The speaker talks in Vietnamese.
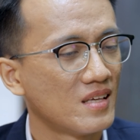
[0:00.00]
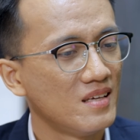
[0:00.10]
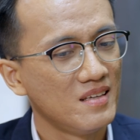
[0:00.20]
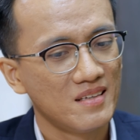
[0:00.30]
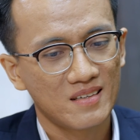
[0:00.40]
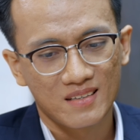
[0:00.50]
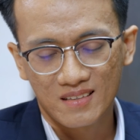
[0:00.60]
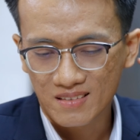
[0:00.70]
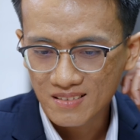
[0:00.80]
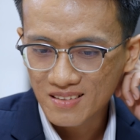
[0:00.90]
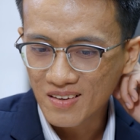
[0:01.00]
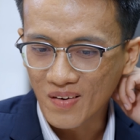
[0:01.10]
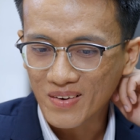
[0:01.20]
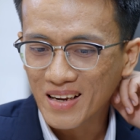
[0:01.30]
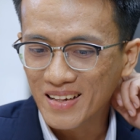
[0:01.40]
Thì uh, à,
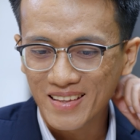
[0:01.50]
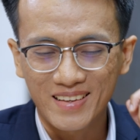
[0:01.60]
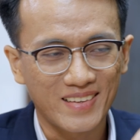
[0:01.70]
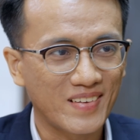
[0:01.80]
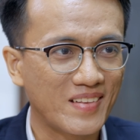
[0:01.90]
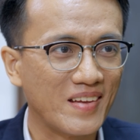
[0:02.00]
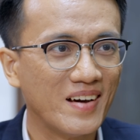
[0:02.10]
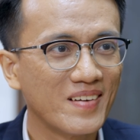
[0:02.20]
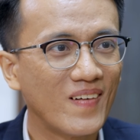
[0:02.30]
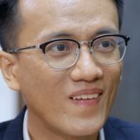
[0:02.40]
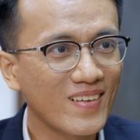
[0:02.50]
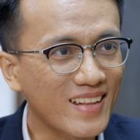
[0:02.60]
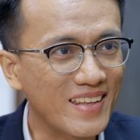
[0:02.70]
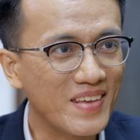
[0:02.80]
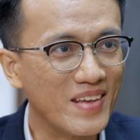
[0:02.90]
hỏi này thì thì hơi khó
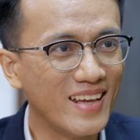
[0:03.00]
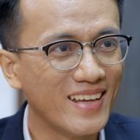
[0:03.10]
tại vì